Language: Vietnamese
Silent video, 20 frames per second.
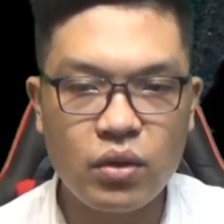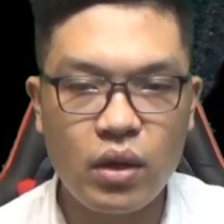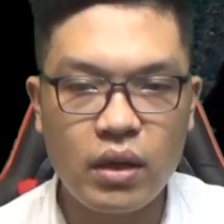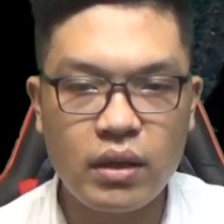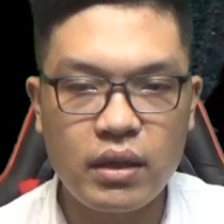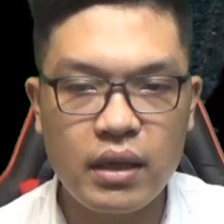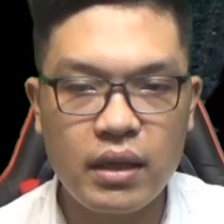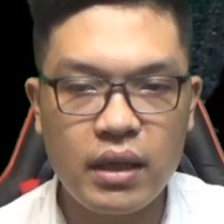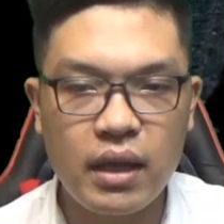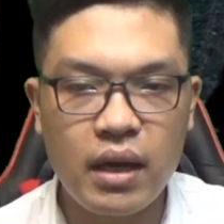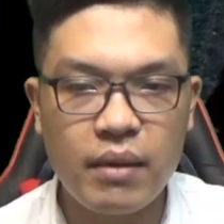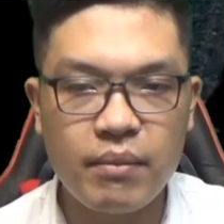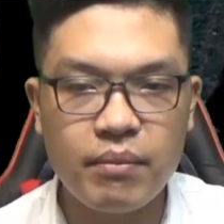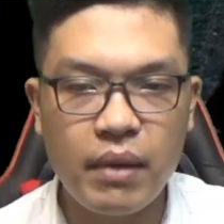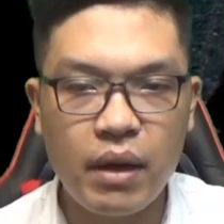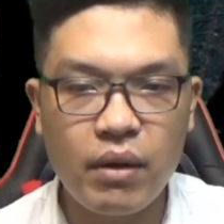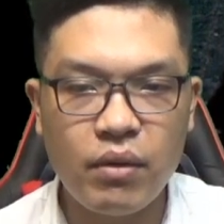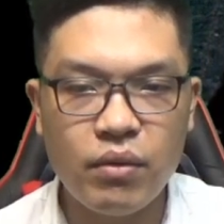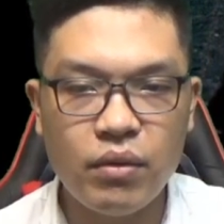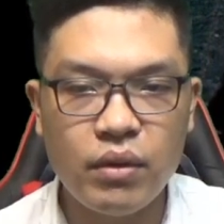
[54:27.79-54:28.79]
toàn thân ta
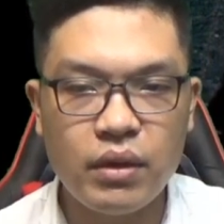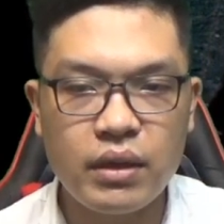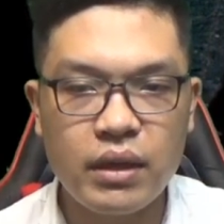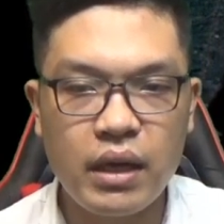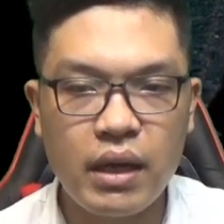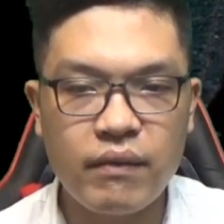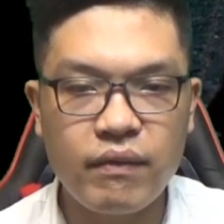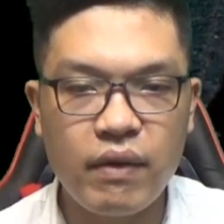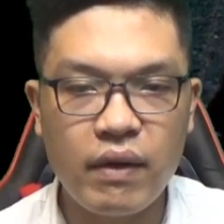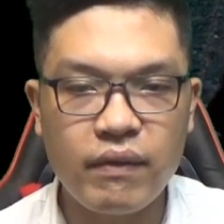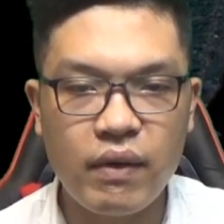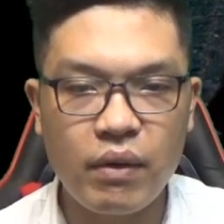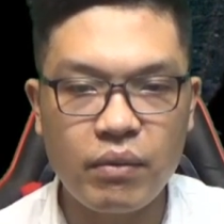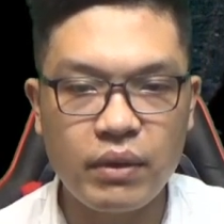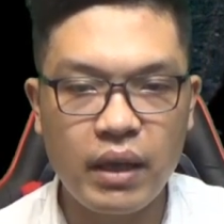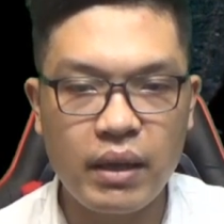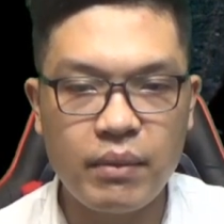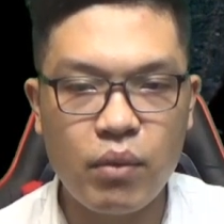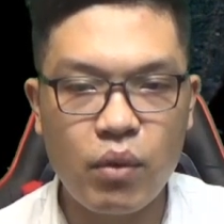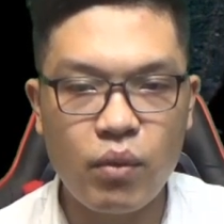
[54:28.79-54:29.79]
đẫm máu nên về
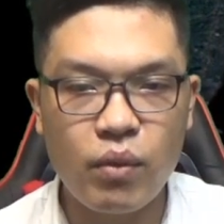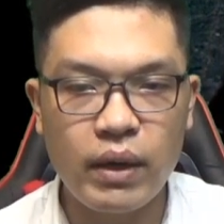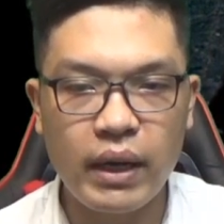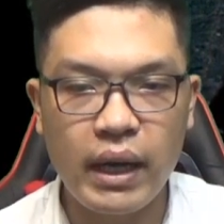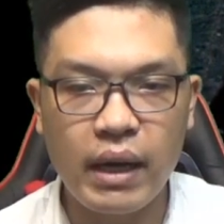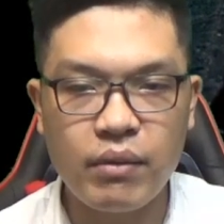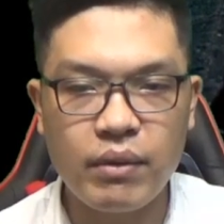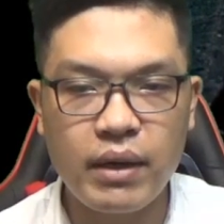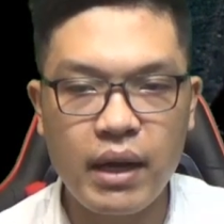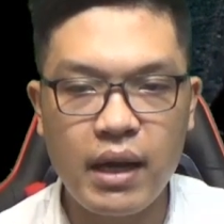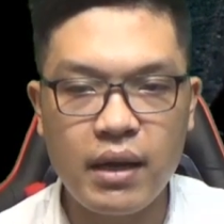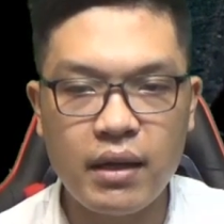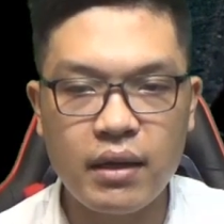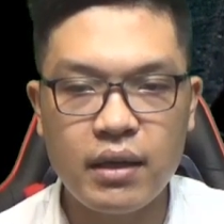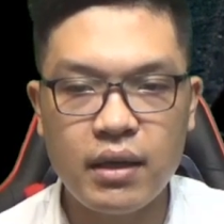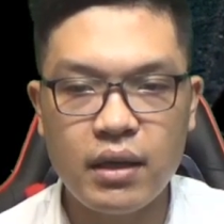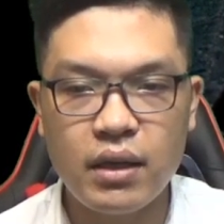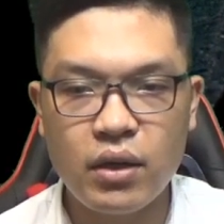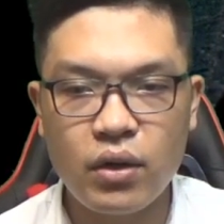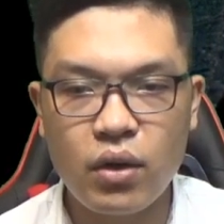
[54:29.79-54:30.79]
phòng thay bộ quần áo khác.
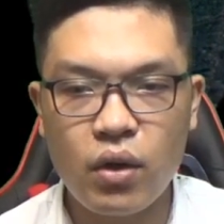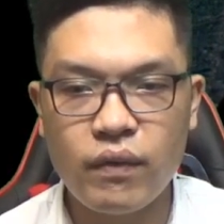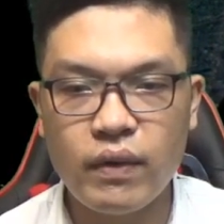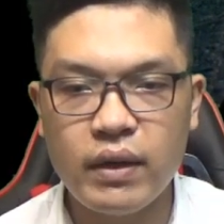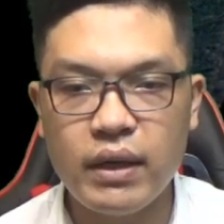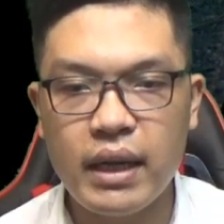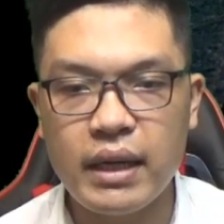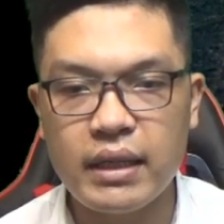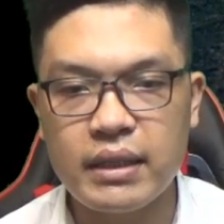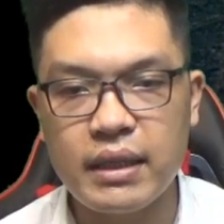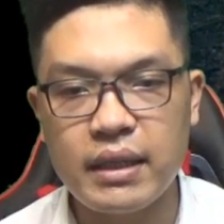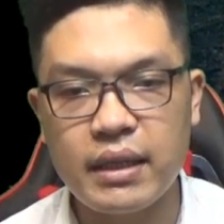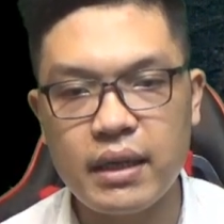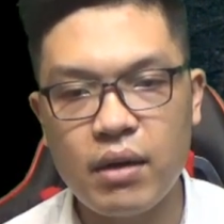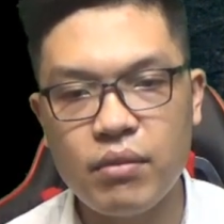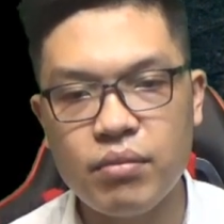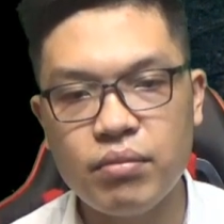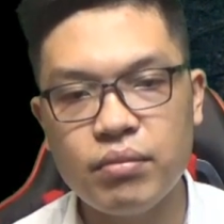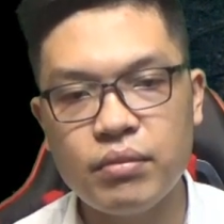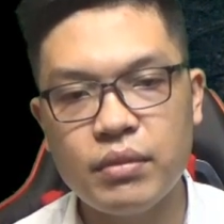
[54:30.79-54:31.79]
Có vấn đề gì
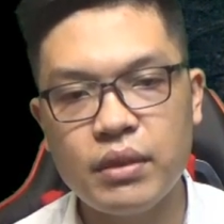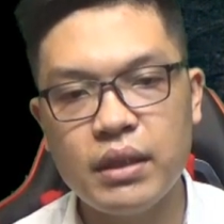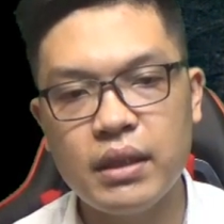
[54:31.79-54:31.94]
không?